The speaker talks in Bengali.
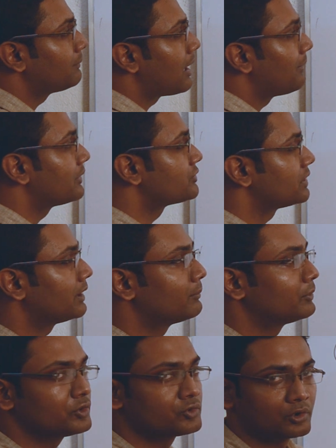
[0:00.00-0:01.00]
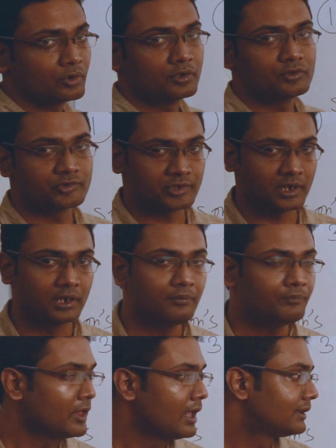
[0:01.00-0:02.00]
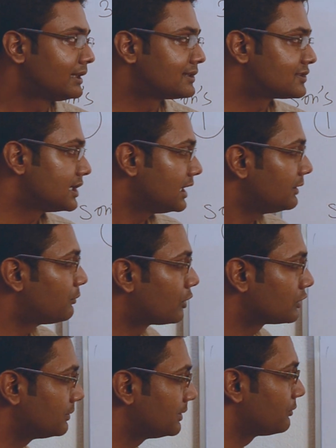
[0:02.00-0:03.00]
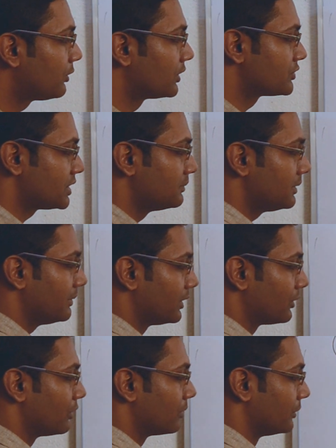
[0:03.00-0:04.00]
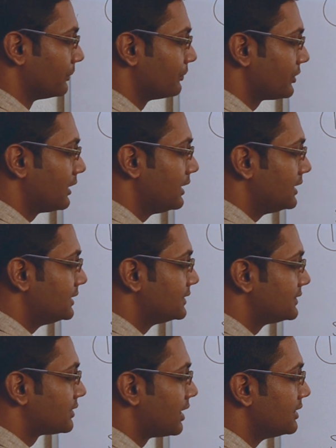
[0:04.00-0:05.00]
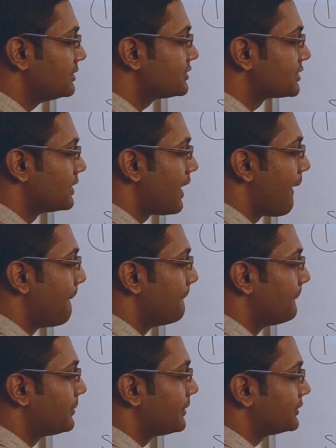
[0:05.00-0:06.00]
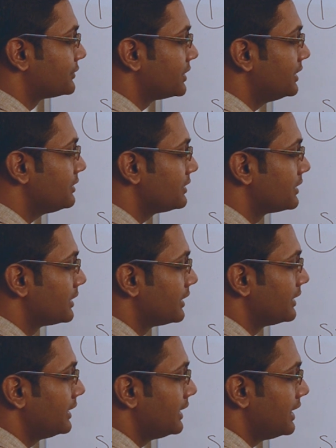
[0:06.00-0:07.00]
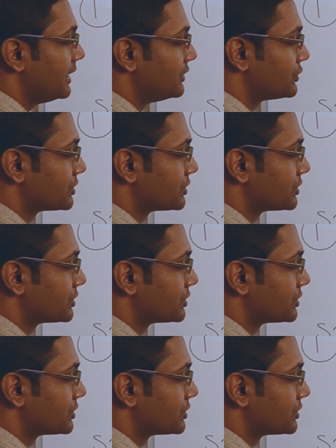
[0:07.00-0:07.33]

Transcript: বাবার ছেলের মধ্যে ছোট হচ্ছে ছেলে তা ছেলের বর্তমান বয়সটা আমরা বের করব সানস প্রেজেন্ট এজ